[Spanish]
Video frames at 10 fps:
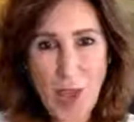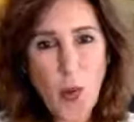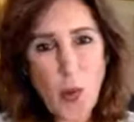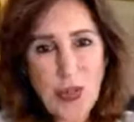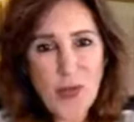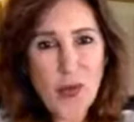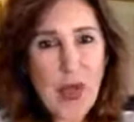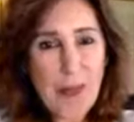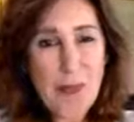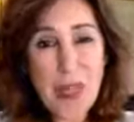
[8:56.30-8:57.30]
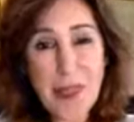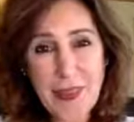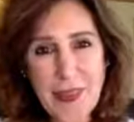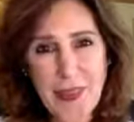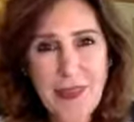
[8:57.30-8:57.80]
Cuando la
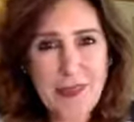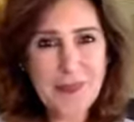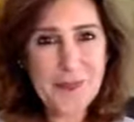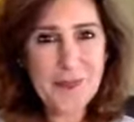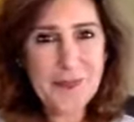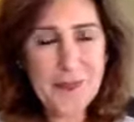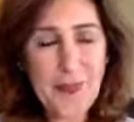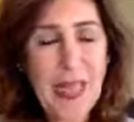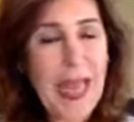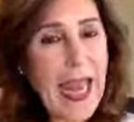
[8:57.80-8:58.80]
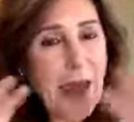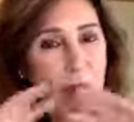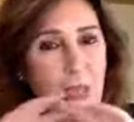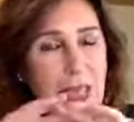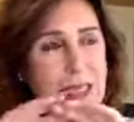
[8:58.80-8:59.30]
mente
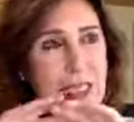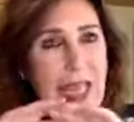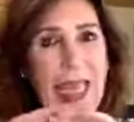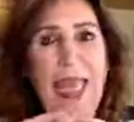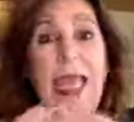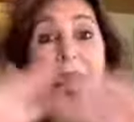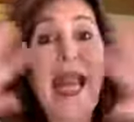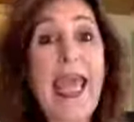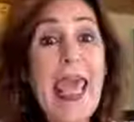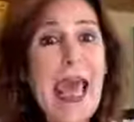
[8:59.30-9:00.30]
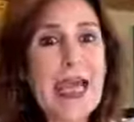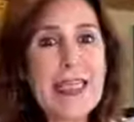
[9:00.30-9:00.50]
Claro que es la que crea,